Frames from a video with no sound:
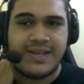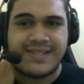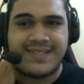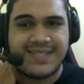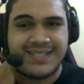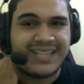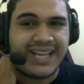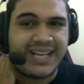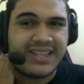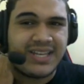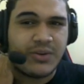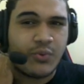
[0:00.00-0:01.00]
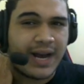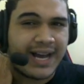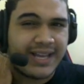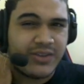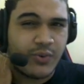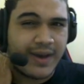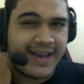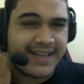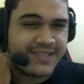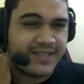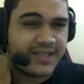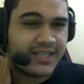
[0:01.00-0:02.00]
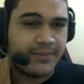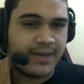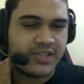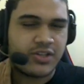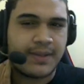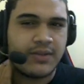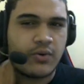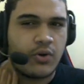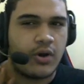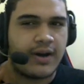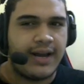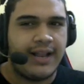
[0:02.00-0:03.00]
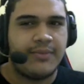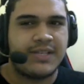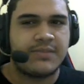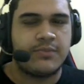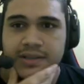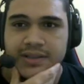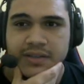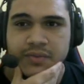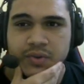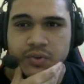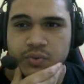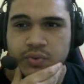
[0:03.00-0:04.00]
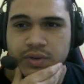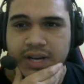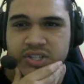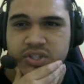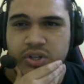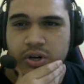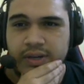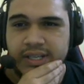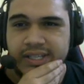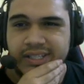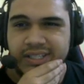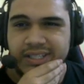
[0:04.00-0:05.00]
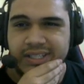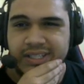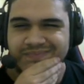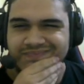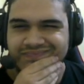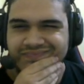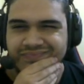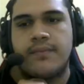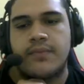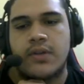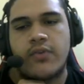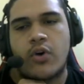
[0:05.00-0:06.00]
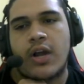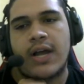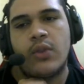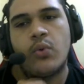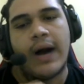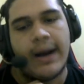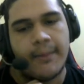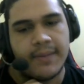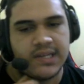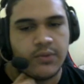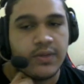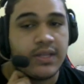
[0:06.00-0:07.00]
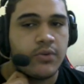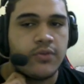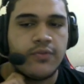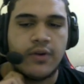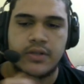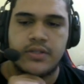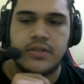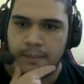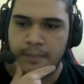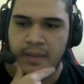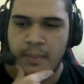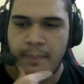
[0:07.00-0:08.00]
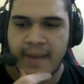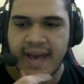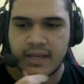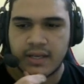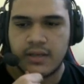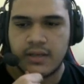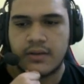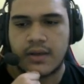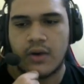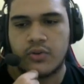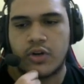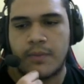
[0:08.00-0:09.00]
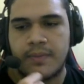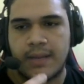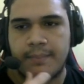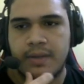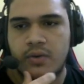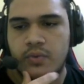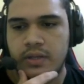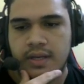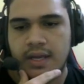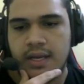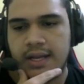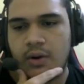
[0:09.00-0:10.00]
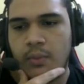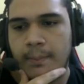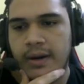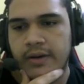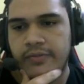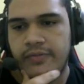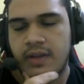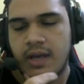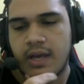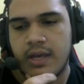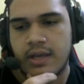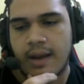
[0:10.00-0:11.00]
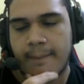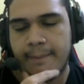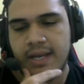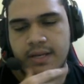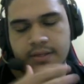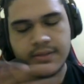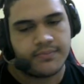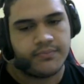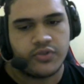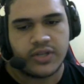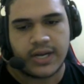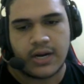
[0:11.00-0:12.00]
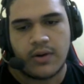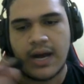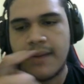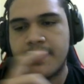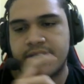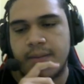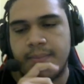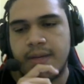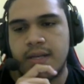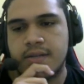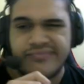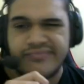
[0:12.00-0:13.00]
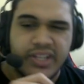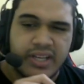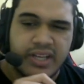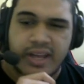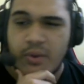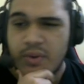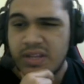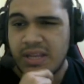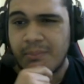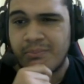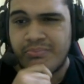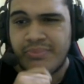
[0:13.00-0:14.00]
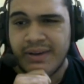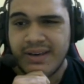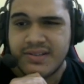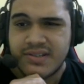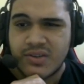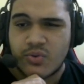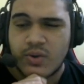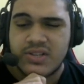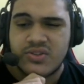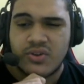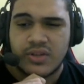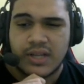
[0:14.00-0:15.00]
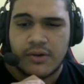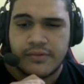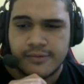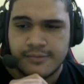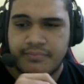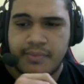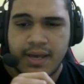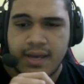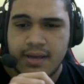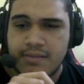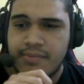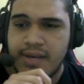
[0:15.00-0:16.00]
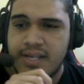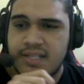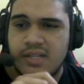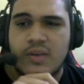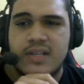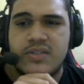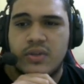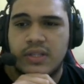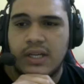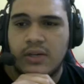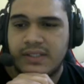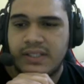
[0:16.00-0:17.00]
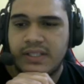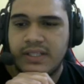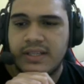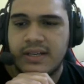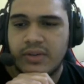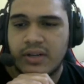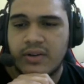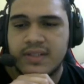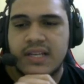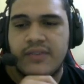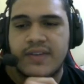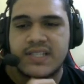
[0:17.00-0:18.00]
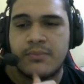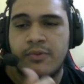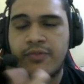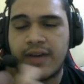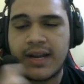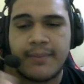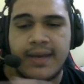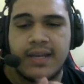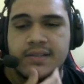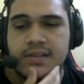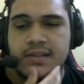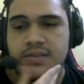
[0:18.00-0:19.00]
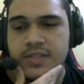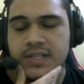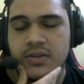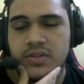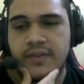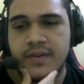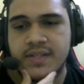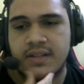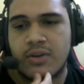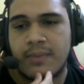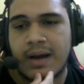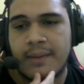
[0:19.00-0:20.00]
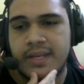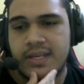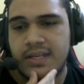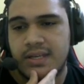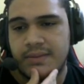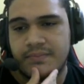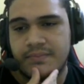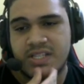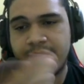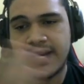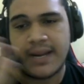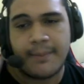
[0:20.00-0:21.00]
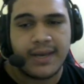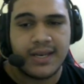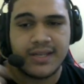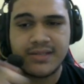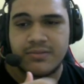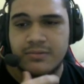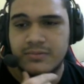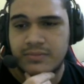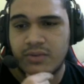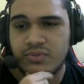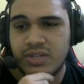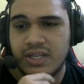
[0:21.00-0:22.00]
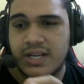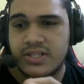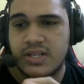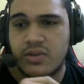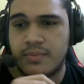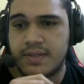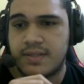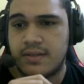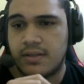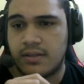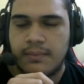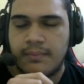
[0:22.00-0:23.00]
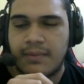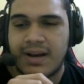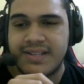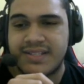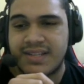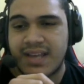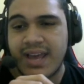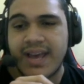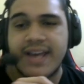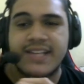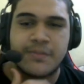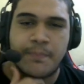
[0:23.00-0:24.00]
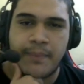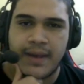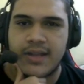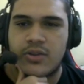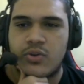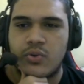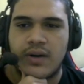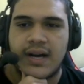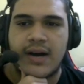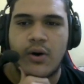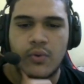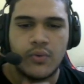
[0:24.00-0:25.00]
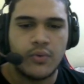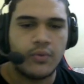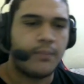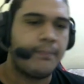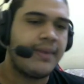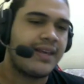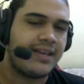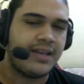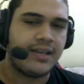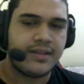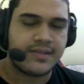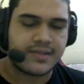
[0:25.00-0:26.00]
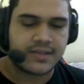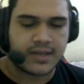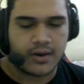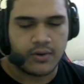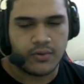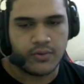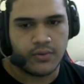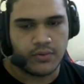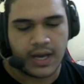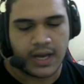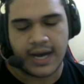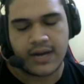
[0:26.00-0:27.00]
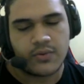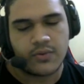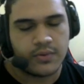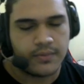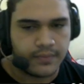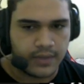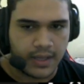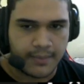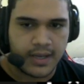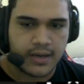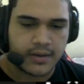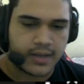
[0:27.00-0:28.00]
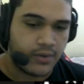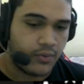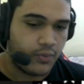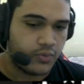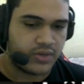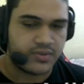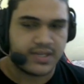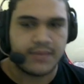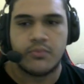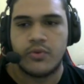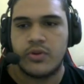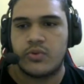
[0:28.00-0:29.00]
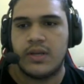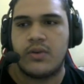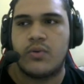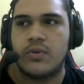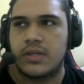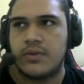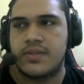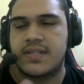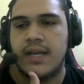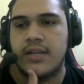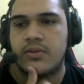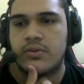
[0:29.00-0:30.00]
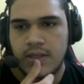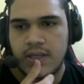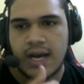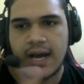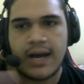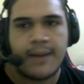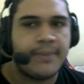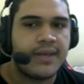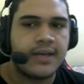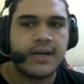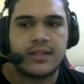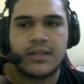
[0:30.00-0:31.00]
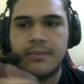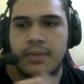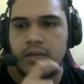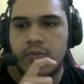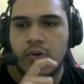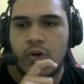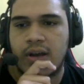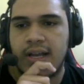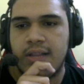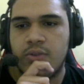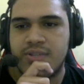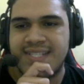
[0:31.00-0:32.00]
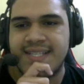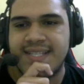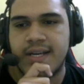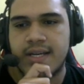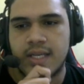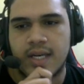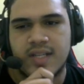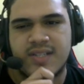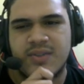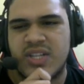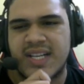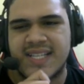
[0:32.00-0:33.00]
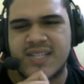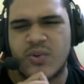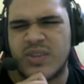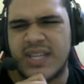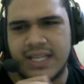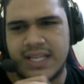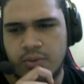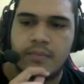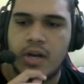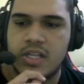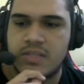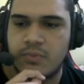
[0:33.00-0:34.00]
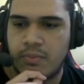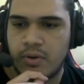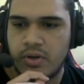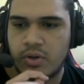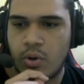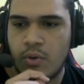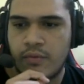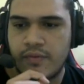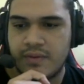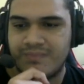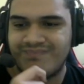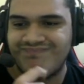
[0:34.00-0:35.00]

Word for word: Esse tá entre o A e o S aqui, mas só pra não colocar ele no mesmo nível do cachecol aqui, hum, eu vou colocar no A, mas ele é um item muito forte. B-Pack, que é o drop da Bee Queen, ele dá um buff em abelhas, no geral, armas de abelhas, né? É um item bem situacional, viu? Bem, bem situacional. Que a única coisa que ele faz é bufar abelhas, né? Se você não tiver usando nenhuma arma que dispare abelhas, não tem utilidade nenhuma esse item. Mas em respeito ao Bikinis, que é o arco, da abelha, que eu já usei muito ele contra o Skeleton. E a Bigan também, eu vou colocar ele no C aqui. Acho que não chega a ser um D, não. Próximo, Bone Glove.